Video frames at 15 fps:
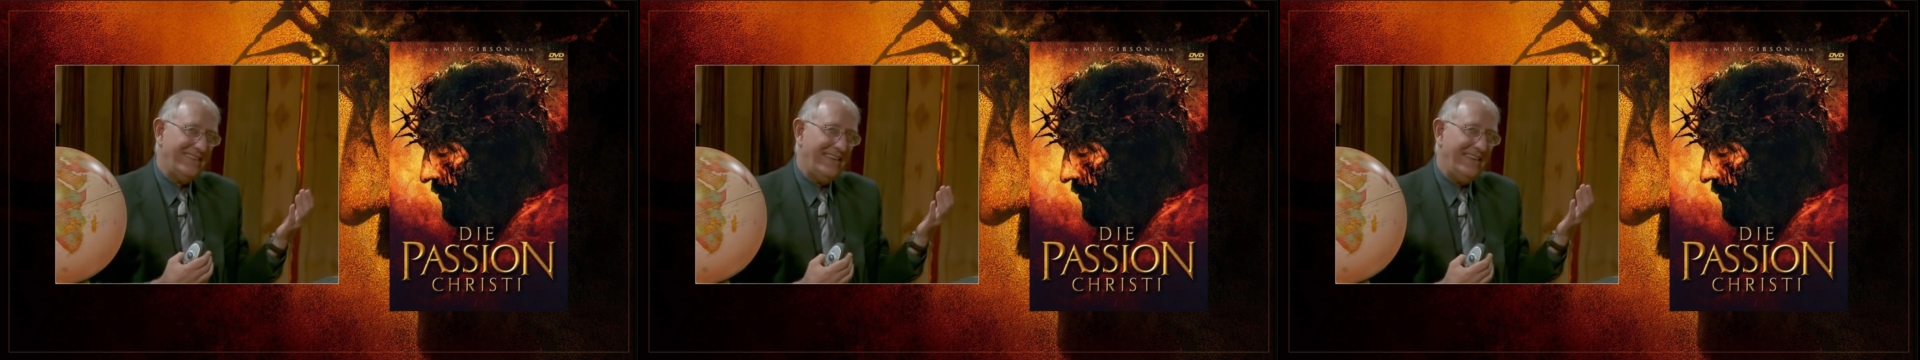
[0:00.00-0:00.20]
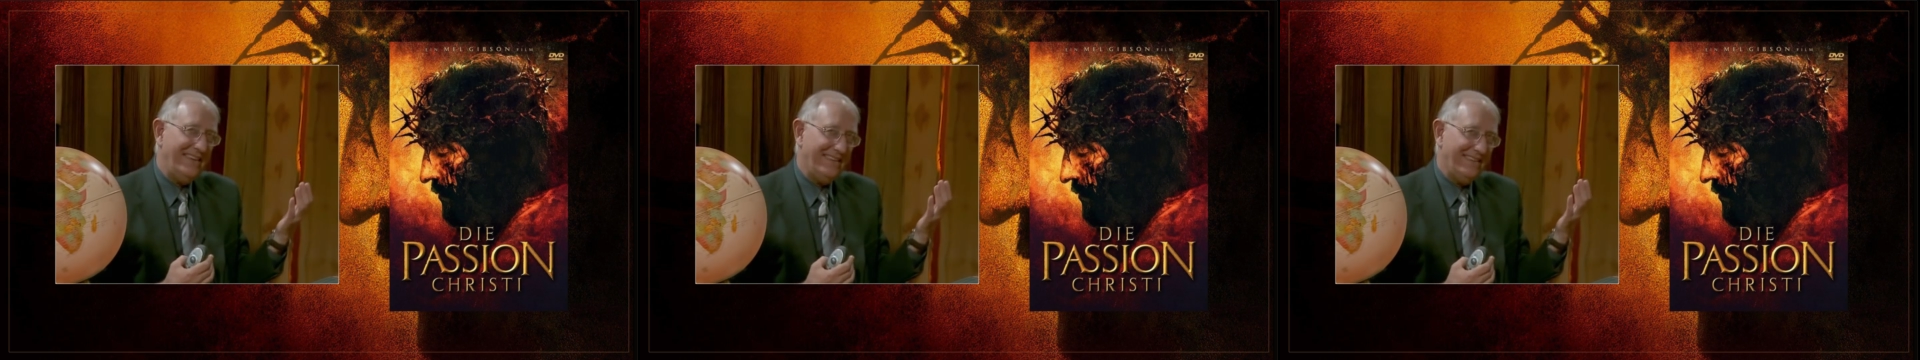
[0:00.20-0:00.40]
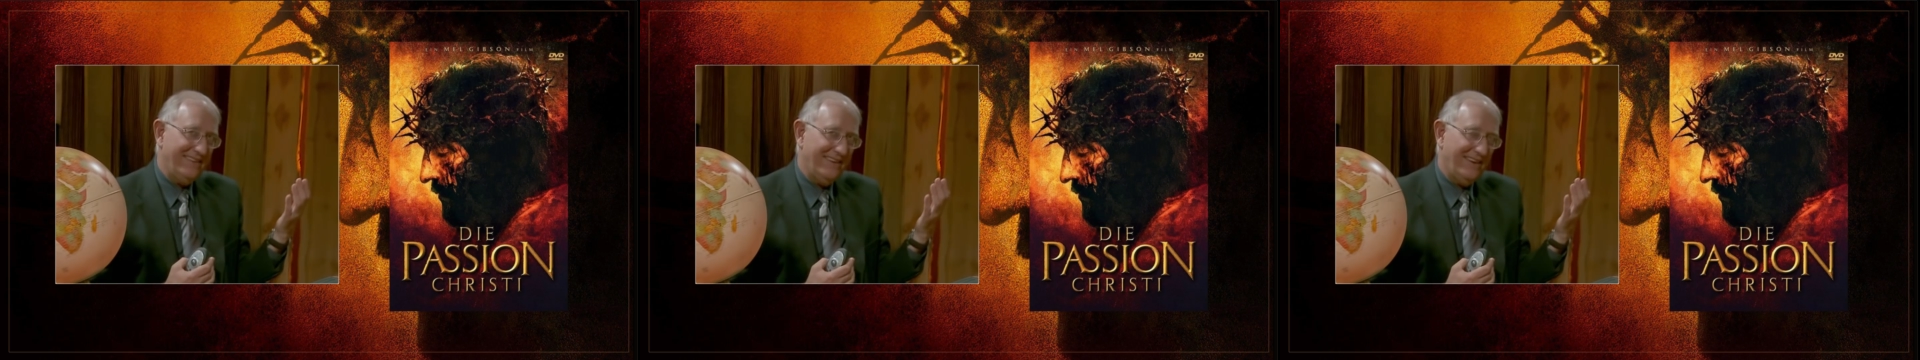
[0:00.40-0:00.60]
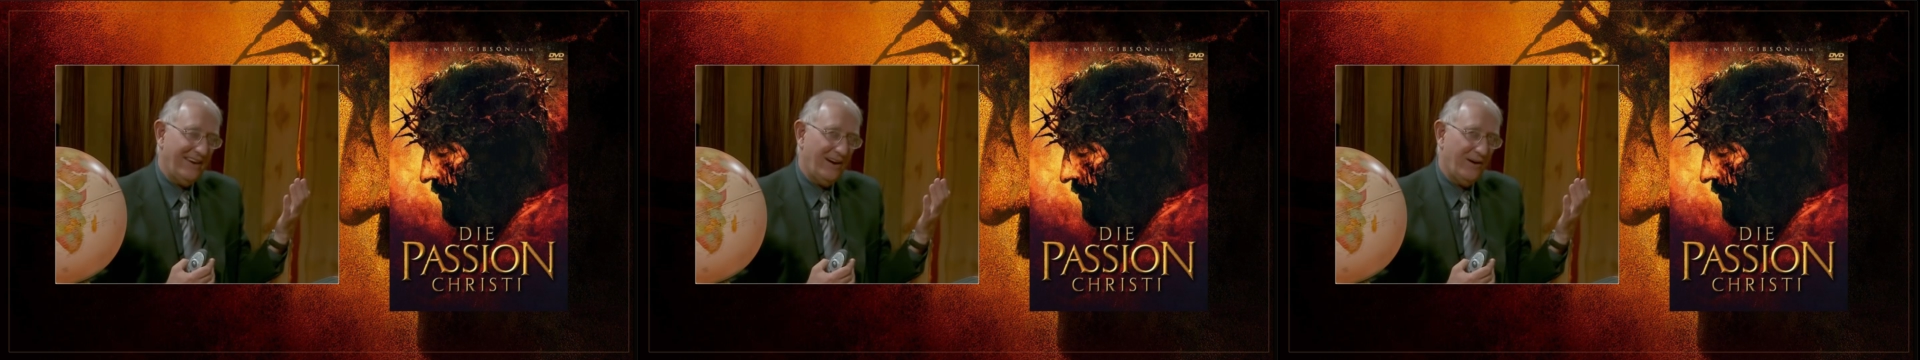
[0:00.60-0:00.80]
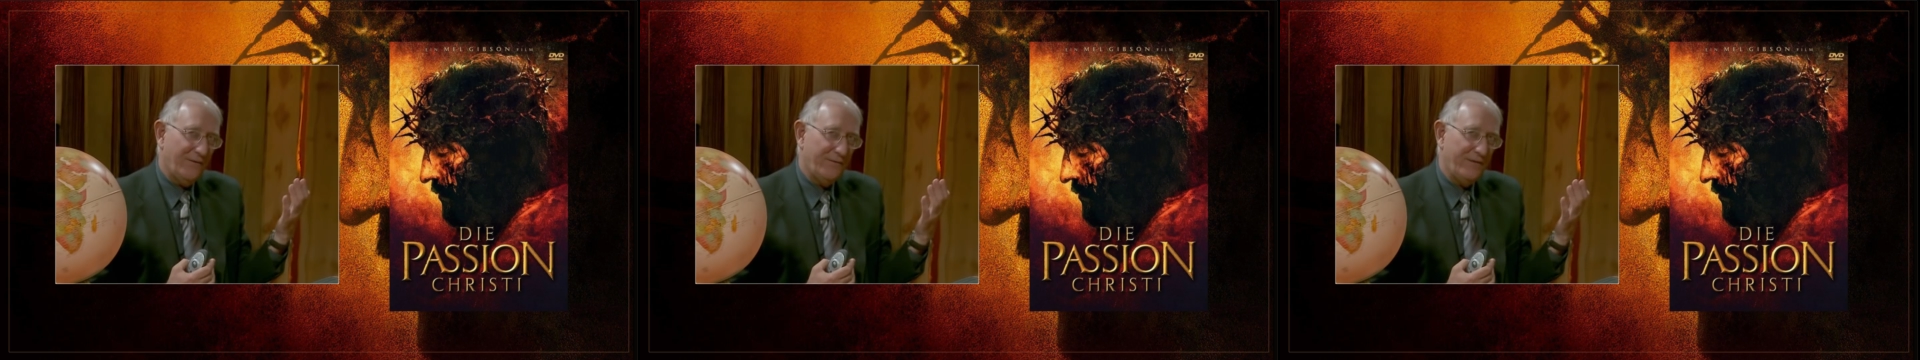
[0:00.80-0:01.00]
Kind
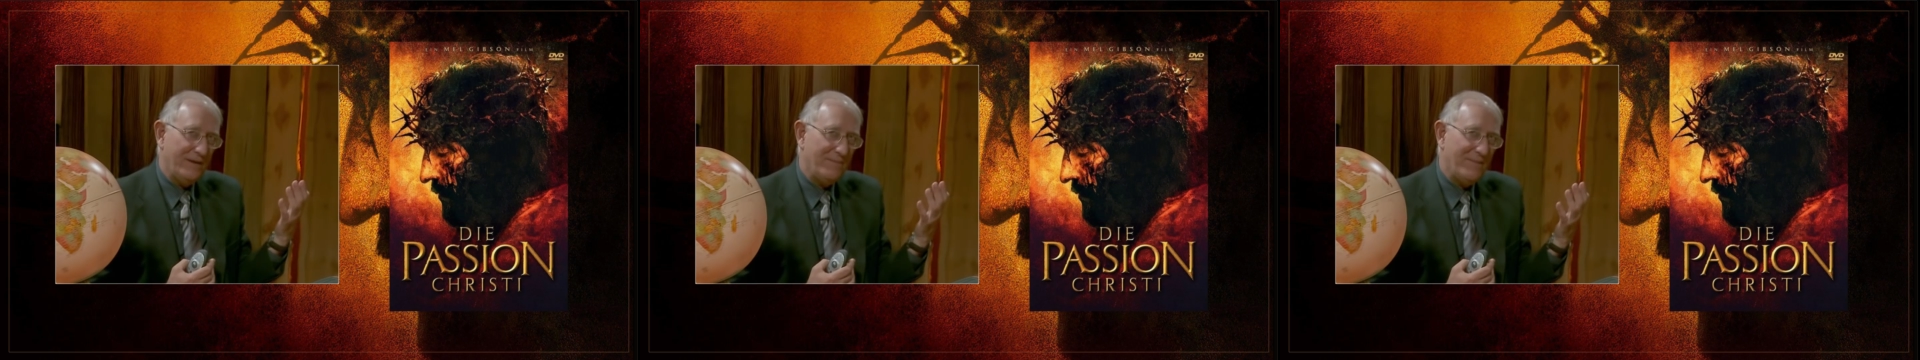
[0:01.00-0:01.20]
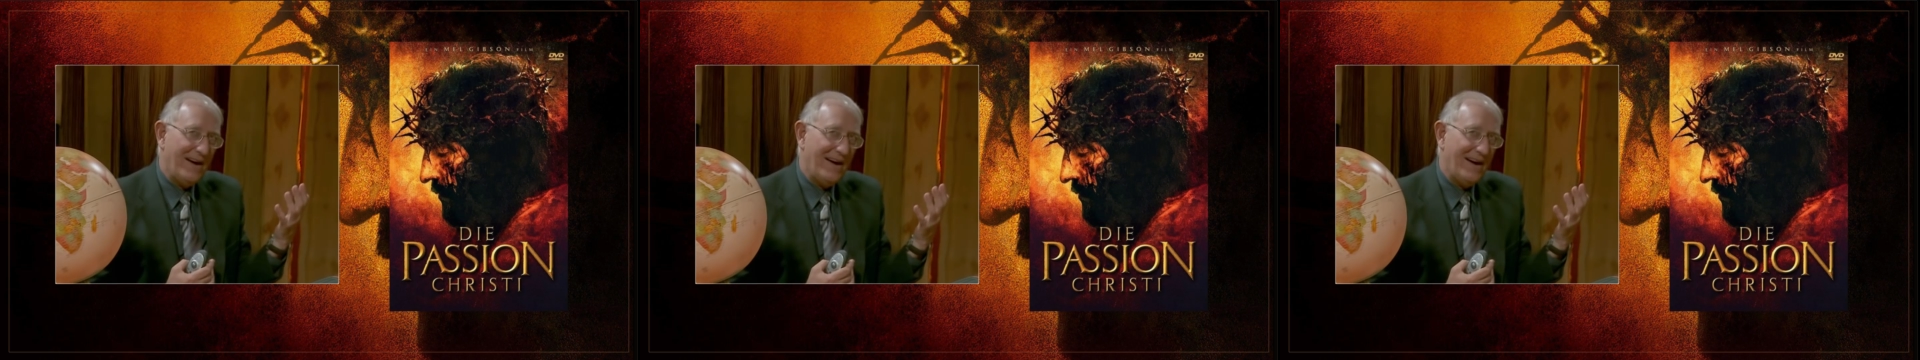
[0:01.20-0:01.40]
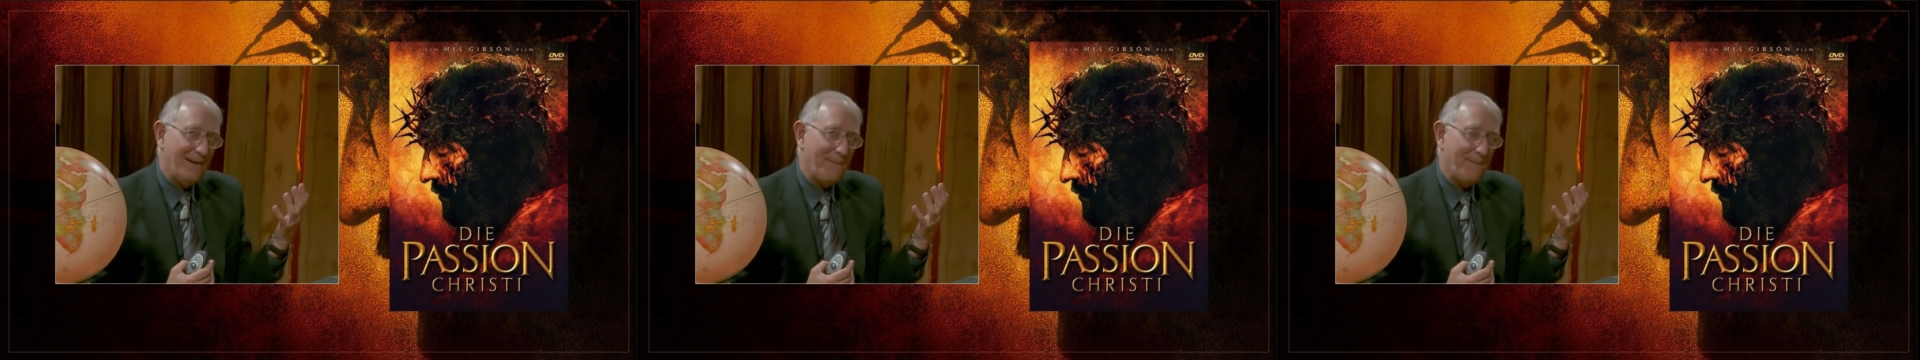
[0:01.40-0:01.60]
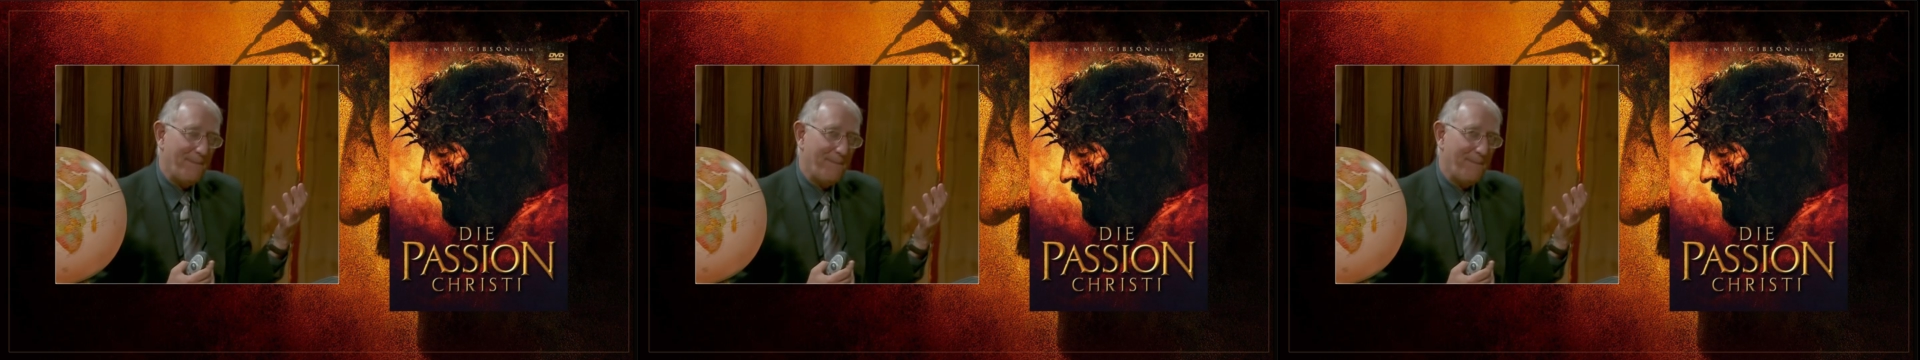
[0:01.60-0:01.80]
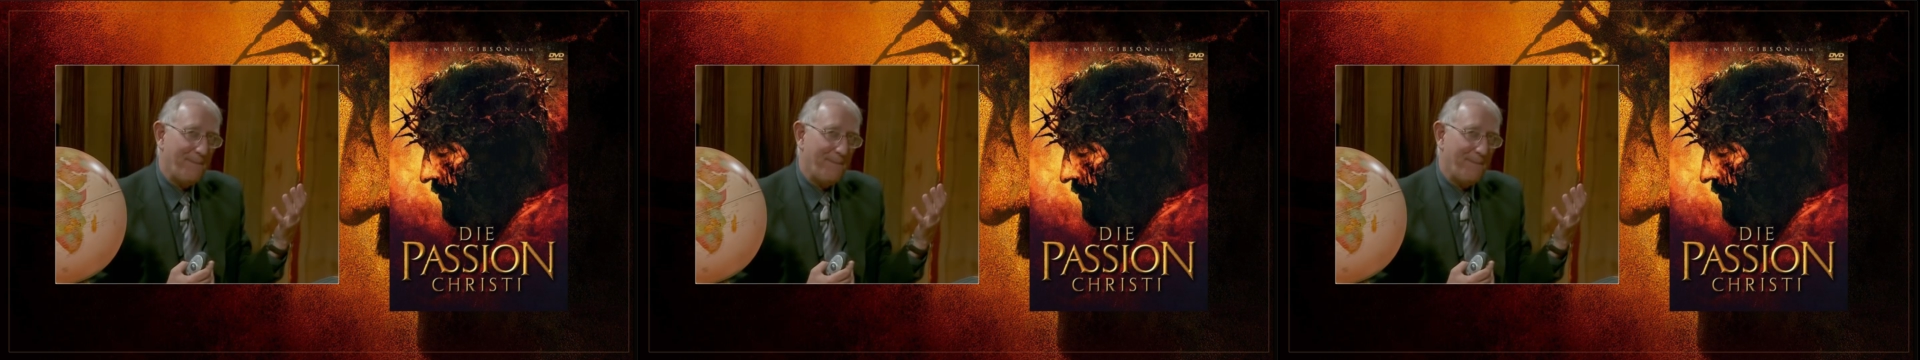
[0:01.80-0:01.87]
auf dem Arm.